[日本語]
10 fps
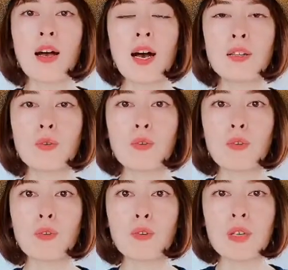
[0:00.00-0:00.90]
あ
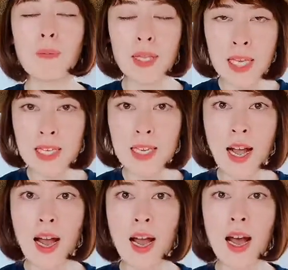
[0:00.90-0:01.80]
のやっぱ人気
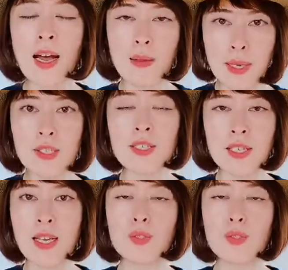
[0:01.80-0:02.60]
がありますしね、